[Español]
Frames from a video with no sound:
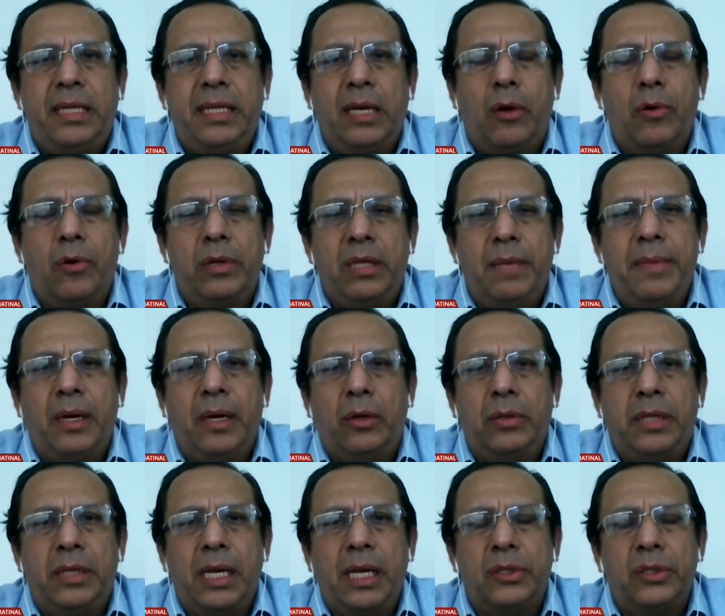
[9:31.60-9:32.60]
como el tema de
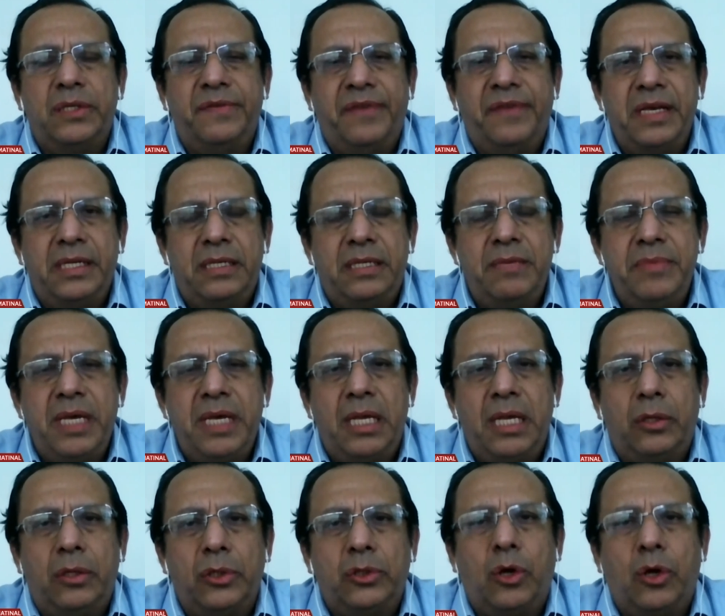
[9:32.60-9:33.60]
contagios y
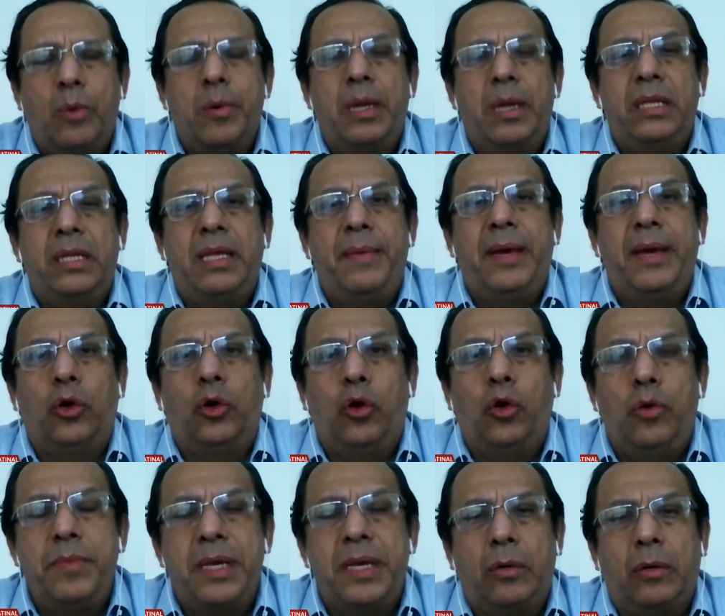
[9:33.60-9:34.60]
fallecimientos, como en el tema
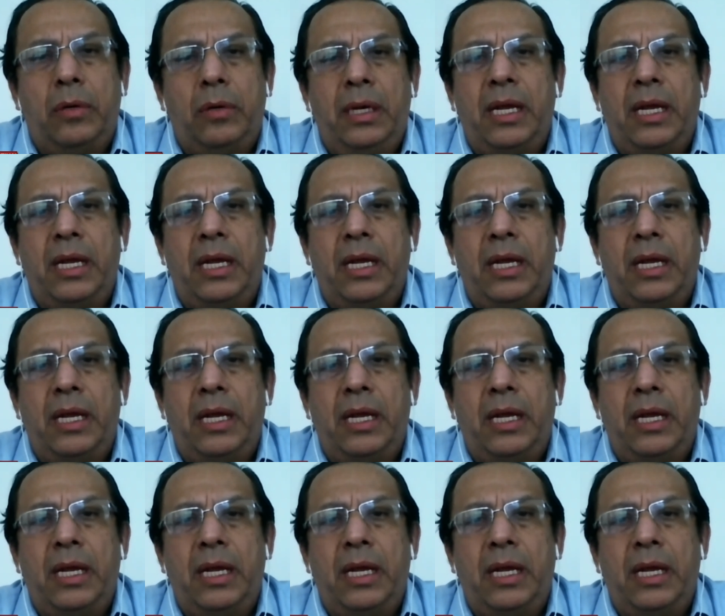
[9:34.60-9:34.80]
económico.